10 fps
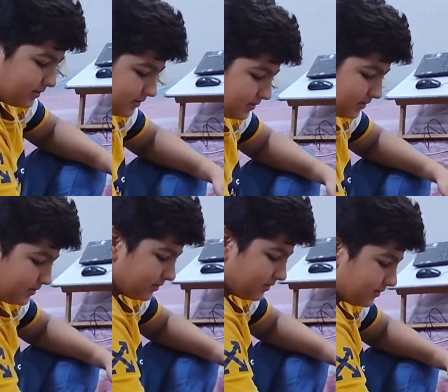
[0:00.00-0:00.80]
अभी
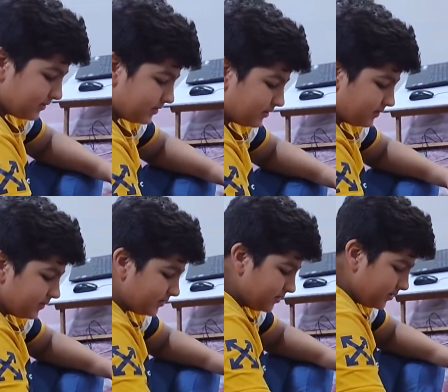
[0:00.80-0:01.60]
लंच करते हैं
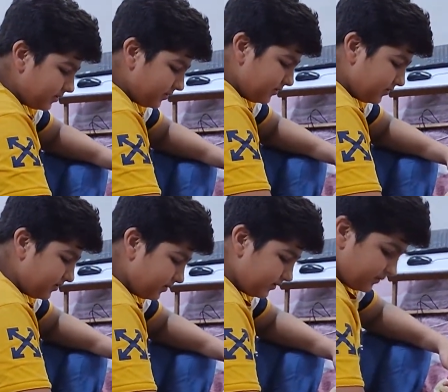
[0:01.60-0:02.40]
और उसके बाद फिर
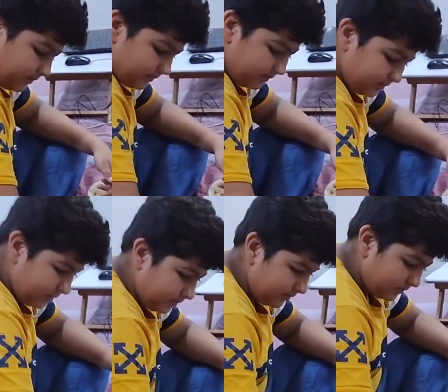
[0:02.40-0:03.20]
लव्या नमन का
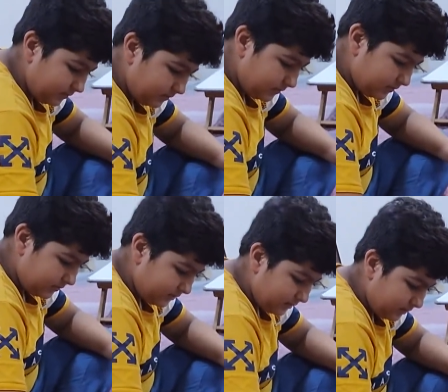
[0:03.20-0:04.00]
ट्यूशन का टाइम
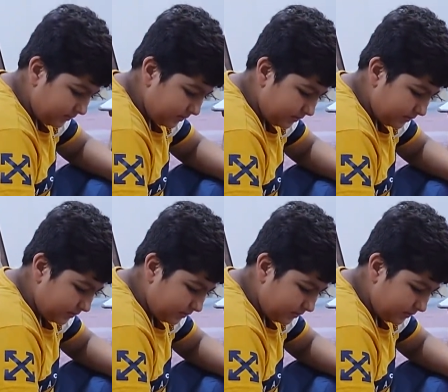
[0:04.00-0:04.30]
हो जाएगा